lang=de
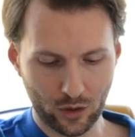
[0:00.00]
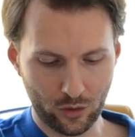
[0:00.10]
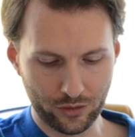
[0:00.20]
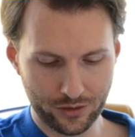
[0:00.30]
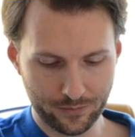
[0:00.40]

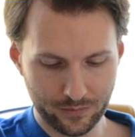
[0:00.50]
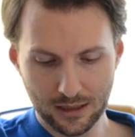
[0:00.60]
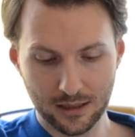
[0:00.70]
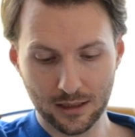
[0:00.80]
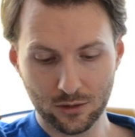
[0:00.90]
Und
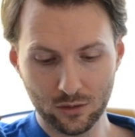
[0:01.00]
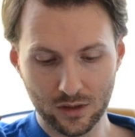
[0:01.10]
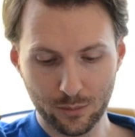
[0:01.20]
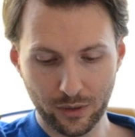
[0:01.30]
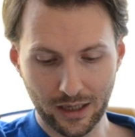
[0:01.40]
ich kann
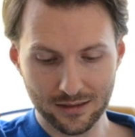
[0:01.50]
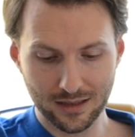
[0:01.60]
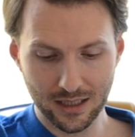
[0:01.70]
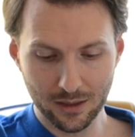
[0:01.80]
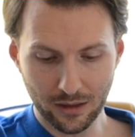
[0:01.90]
natürlich die
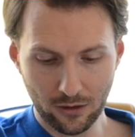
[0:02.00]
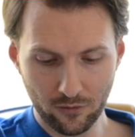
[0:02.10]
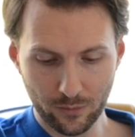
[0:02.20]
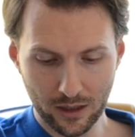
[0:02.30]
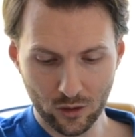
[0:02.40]
PS-Zahl hier mal
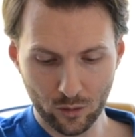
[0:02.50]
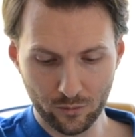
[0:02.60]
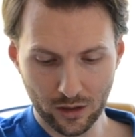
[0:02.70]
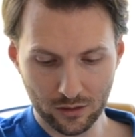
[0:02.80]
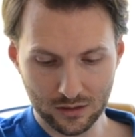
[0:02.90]
aufmachen,
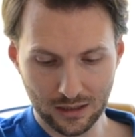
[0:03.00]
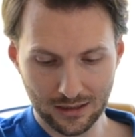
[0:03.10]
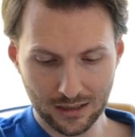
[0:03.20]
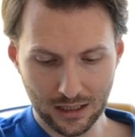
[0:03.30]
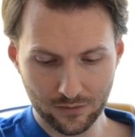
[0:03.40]
um auch die
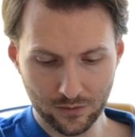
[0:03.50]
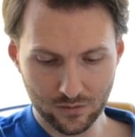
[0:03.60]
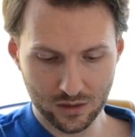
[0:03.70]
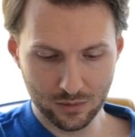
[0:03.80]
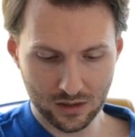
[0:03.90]

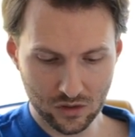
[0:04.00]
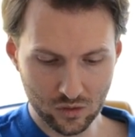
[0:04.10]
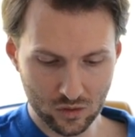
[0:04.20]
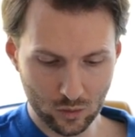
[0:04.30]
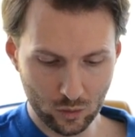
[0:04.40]
N53 mit
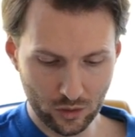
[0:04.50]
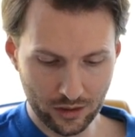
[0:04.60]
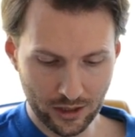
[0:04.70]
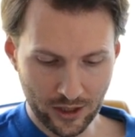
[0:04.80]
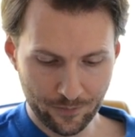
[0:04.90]
dazu zu
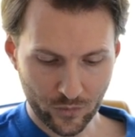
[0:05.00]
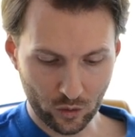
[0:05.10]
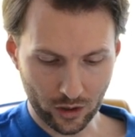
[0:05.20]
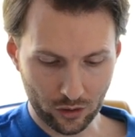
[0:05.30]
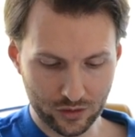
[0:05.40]
holen.
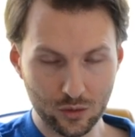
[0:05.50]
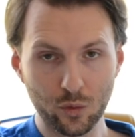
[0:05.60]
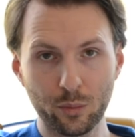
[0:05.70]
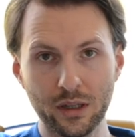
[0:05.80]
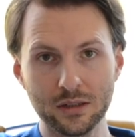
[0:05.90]
Und auch die
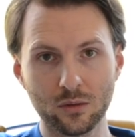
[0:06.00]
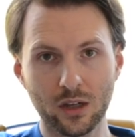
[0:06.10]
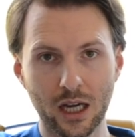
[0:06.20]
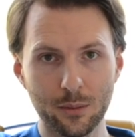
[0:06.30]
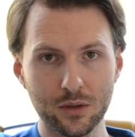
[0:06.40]
Coupés und
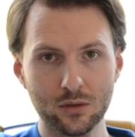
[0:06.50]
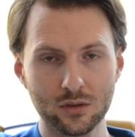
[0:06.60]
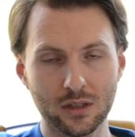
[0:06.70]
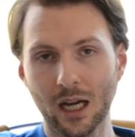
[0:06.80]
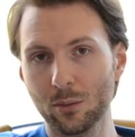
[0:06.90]

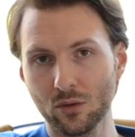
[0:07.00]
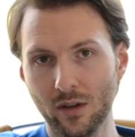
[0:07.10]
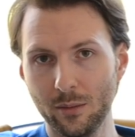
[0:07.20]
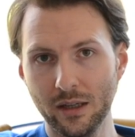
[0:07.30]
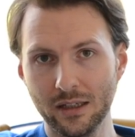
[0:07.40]
Cabrios. Cabrio
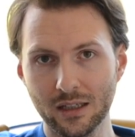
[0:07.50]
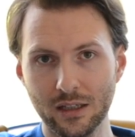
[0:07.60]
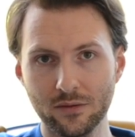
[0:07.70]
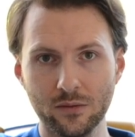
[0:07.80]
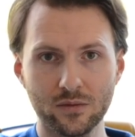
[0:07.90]
war immer
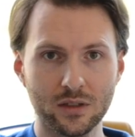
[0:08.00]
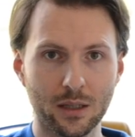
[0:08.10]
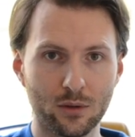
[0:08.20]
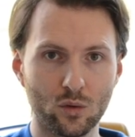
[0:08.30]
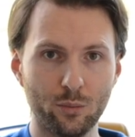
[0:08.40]
N53,
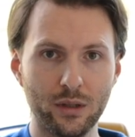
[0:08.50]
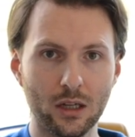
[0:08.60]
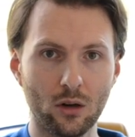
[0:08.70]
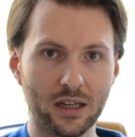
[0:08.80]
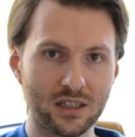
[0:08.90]
aber
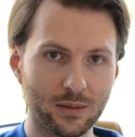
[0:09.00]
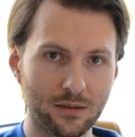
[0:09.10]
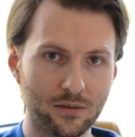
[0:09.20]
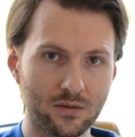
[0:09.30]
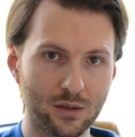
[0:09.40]
Coupé auch
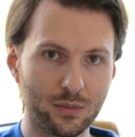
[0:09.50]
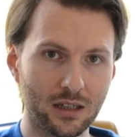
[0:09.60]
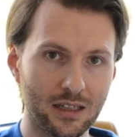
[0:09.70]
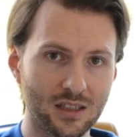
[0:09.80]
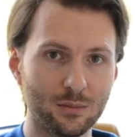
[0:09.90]
N52
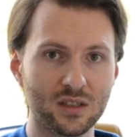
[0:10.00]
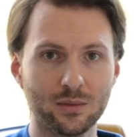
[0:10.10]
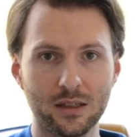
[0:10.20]
B30 mit